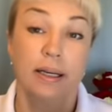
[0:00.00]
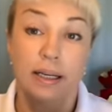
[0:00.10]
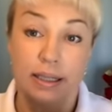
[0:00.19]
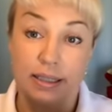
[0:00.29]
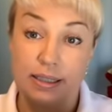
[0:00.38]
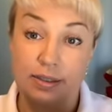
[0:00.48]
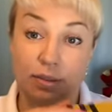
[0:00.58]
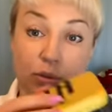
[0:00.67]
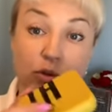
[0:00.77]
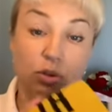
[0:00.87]
если
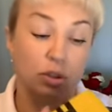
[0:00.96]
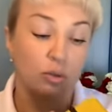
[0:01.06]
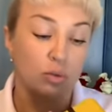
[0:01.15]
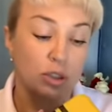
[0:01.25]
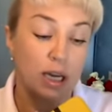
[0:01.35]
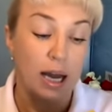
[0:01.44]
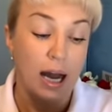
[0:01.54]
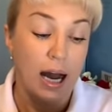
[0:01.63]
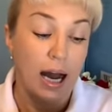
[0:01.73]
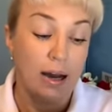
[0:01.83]
вам что-то нужно.
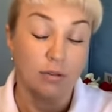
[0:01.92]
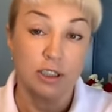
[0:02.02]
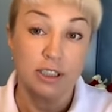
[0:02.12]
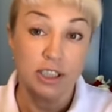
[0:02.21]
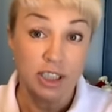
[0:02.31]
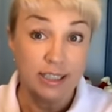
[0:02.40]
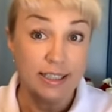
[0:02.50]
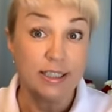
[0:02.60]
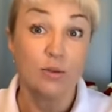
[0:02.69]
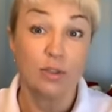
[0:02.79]
А вот эти
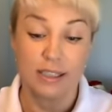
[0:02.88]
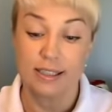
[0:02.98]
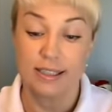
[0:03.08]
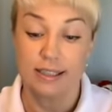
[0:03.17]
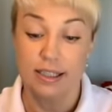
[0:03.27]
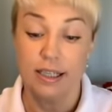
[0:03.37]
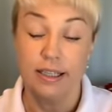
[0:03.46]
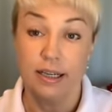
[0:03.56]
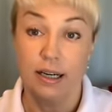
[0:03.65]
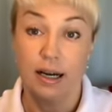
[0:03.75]
часики у нас
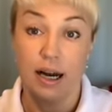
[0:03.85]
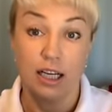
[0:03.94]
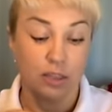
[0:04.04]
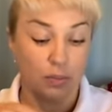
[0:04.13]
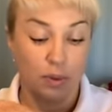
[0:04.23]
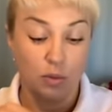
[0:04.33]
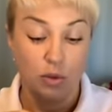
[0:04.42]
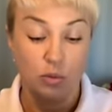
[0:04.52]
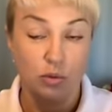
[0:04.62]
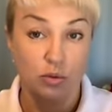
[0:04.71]
заказали аж,
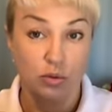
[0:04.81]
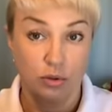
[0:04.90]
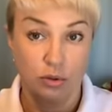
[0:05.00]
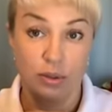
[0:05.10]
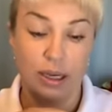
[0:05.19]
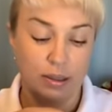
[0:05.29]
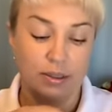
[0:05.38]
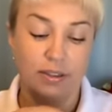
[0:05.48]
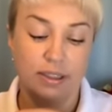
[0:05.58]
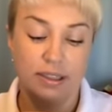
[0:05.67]
по-моему, да,
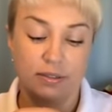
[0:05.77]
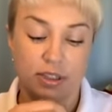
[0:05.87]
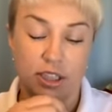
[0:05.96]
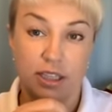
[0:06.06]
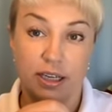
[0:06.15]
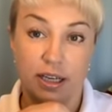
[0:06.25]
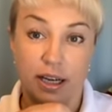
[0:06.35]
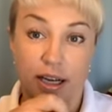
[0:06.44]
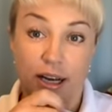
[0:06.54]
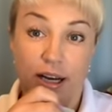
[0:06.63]
две девочки.
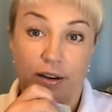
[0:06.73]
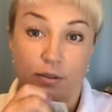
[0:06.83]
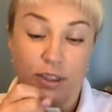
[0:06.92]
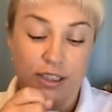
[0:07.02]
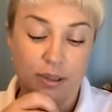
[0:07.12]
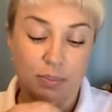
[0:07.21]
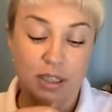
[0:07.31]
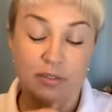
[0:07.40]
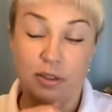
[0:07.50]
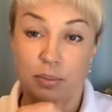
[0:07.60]
Вот эти
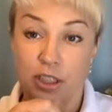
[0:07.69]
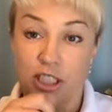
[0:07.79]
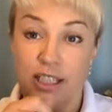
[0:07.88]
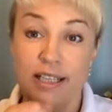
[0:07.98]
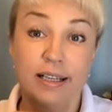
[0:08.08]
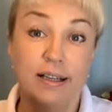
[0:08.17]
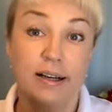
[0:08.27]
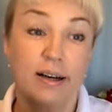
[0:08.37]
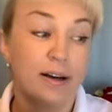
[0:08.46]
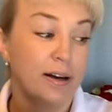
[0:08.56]
первые пришли.
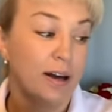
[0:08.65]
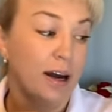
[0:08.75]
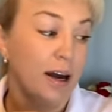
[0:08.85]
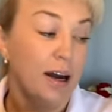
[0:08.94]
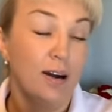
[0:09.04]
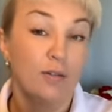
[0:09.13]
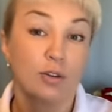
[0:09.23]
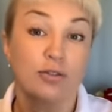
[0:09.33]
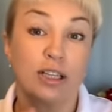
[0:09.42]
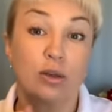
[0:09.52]

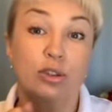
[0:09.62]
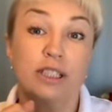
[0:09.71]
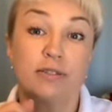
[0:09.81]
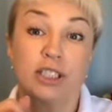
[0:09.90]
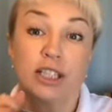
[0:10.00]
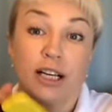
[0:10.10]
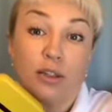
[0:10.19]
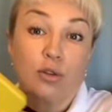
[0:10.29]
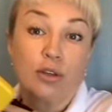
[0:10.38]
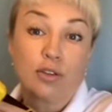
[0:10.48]
Вот второй девочке,
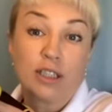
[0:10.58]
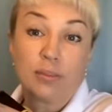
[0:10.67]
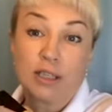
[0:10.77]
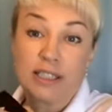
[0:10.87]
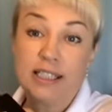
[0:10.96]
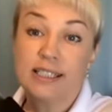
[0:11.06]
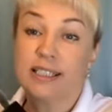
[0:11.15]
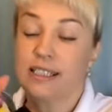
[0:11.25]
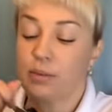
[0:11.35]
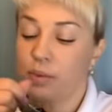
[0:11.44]
которая вот этот браслет
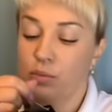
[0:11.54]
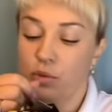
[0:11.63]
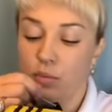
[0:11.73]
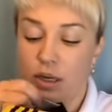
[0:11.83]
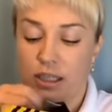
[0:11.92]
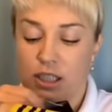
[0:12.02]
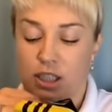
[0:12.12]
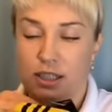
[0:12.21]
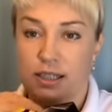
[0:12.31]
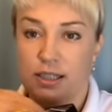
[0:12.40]
заказала, по-моему, она же
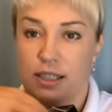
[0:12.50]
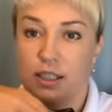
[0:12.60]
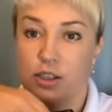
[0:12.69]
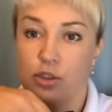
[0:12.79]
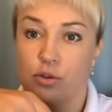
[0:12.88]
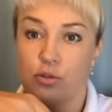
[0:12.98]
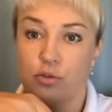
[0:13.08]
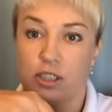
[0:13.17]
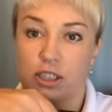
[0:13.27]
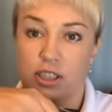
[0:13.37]
заказала еще и
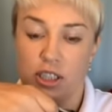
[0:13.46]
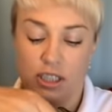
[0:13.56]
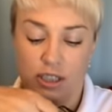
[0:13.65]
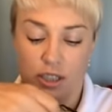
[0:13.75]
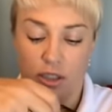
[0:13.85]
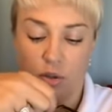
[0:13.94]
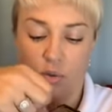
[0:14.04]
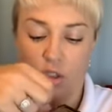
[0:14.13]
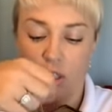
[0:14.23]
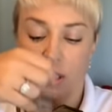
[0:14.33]
вот эти часики
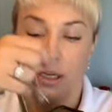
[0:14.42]
тоже